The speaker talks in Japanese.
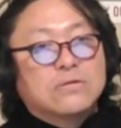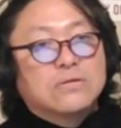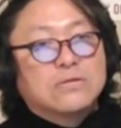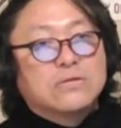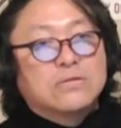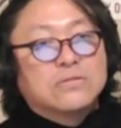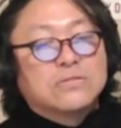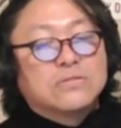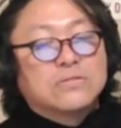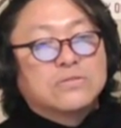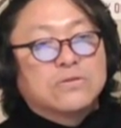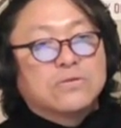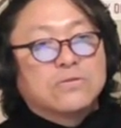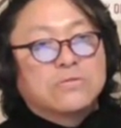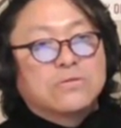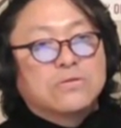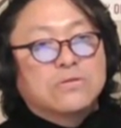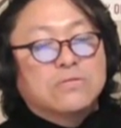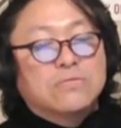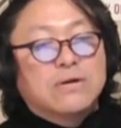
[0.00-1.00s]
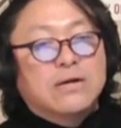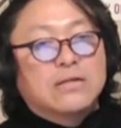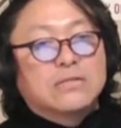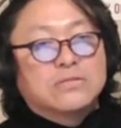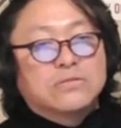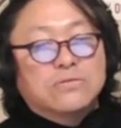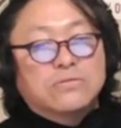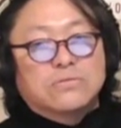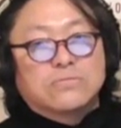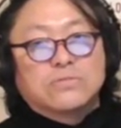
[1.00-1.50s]
主張というのは
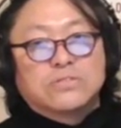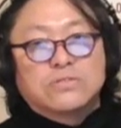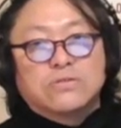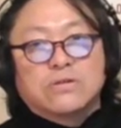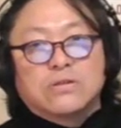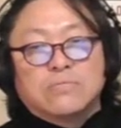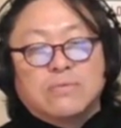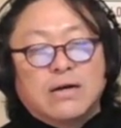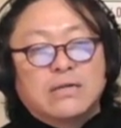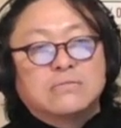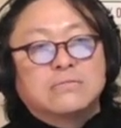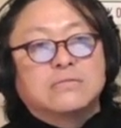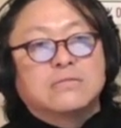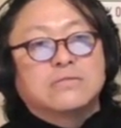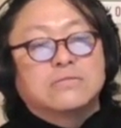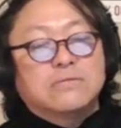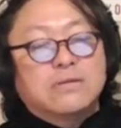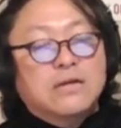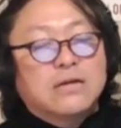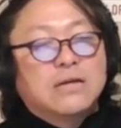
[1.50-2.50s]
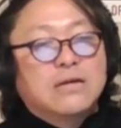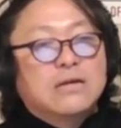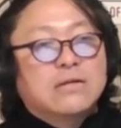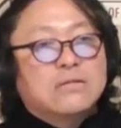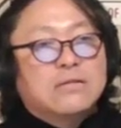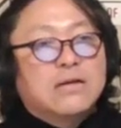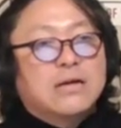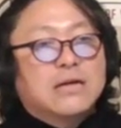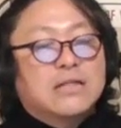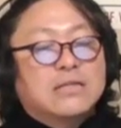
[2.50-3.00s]
ちょっと後ろに回るんですよね。
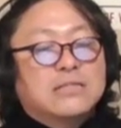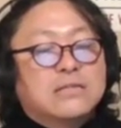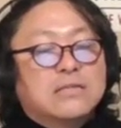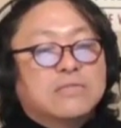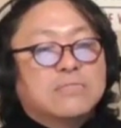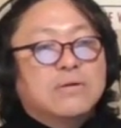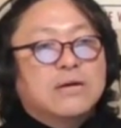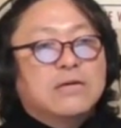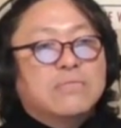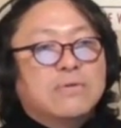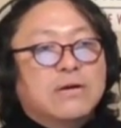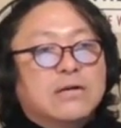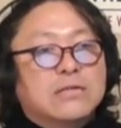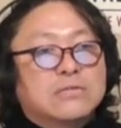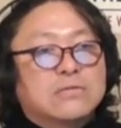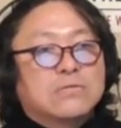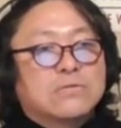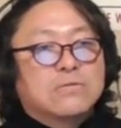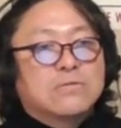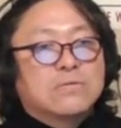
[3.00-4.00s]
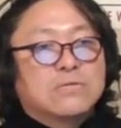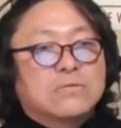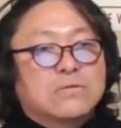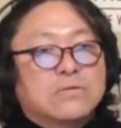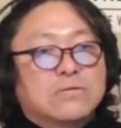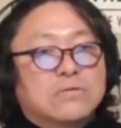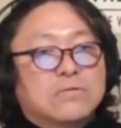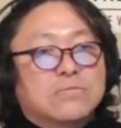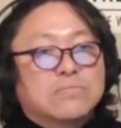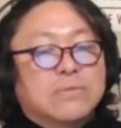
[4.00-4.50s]
で池田さんの場合はその
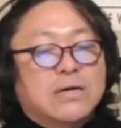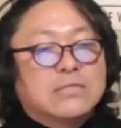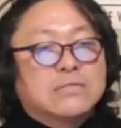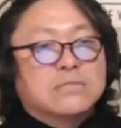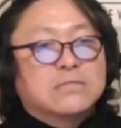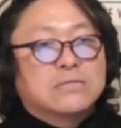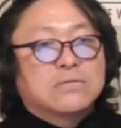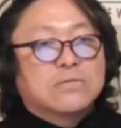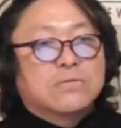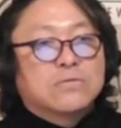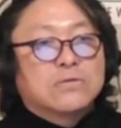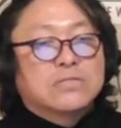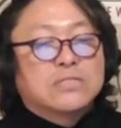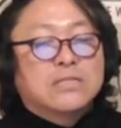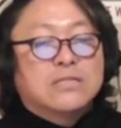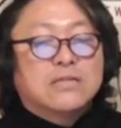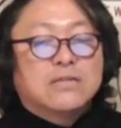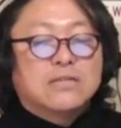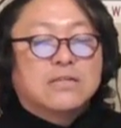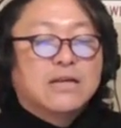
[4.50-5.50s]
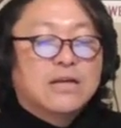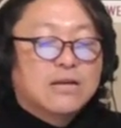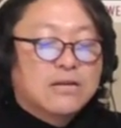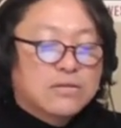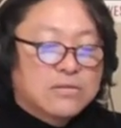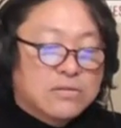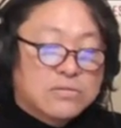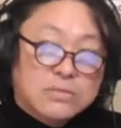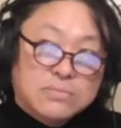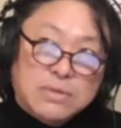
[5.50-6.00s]
まずその CD
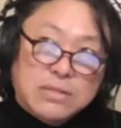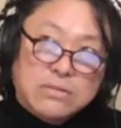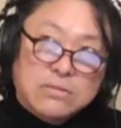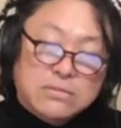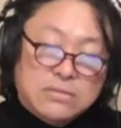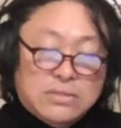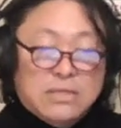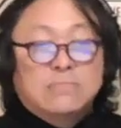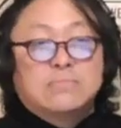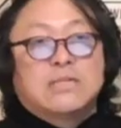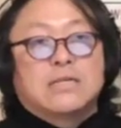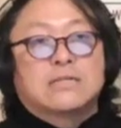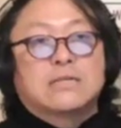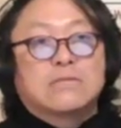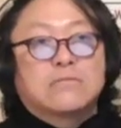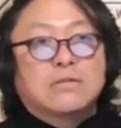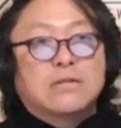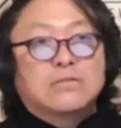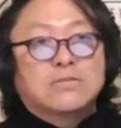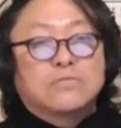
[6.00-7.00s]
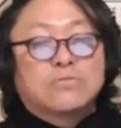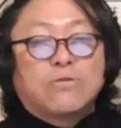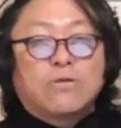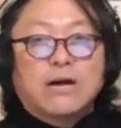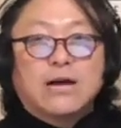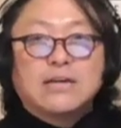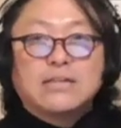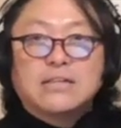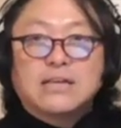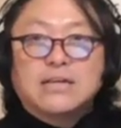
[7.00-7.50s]
車の CM だったのでちょっと
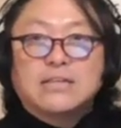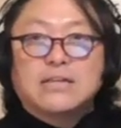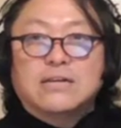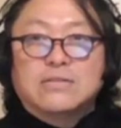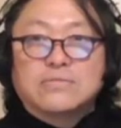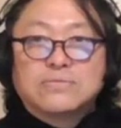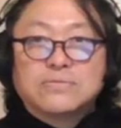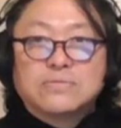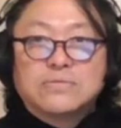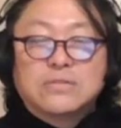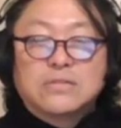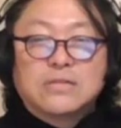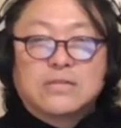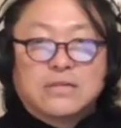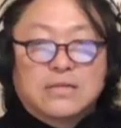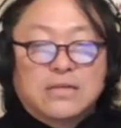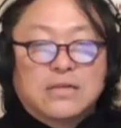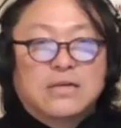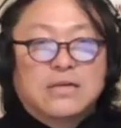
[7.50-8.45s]
都会的な雰囲気。